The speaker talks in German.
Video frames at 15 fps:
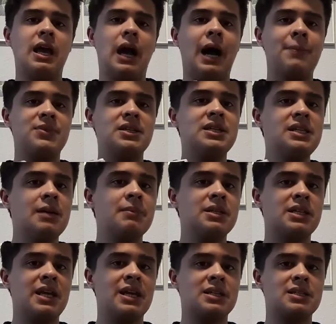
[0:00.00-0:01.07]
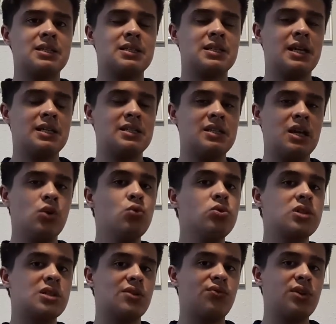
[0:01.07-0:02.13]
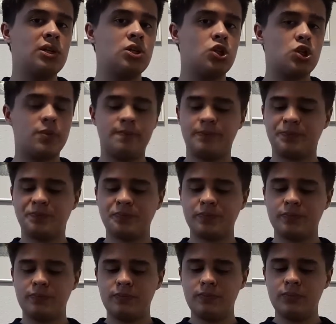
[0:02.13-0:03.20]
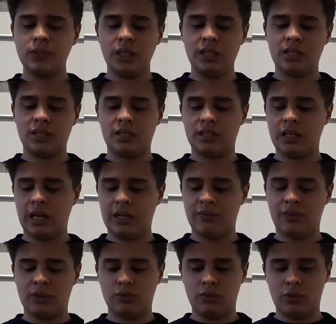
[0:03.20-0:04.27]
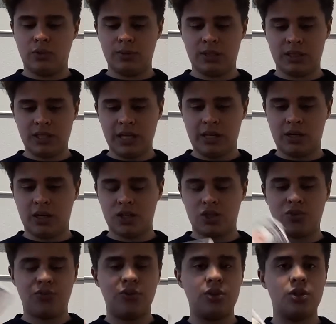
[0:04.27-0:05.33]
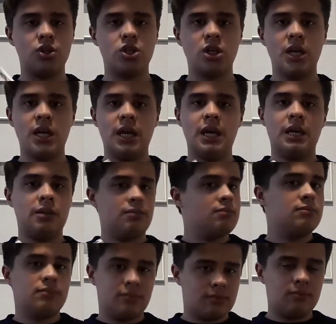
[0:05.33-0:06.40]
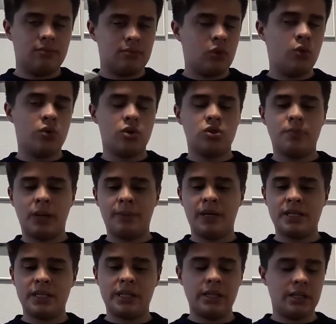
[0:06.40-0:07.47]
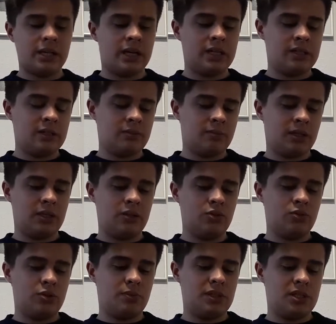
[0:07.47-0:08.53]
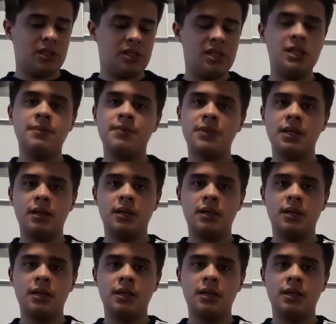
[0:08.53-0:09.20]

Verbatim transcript: habt ihr hiermit erstens ein sehr gutes Finish. Es ist einfach nur, glaube ich, das Air Cushion Finish. Logisch bei Bicycle-Karten, bei USPCC.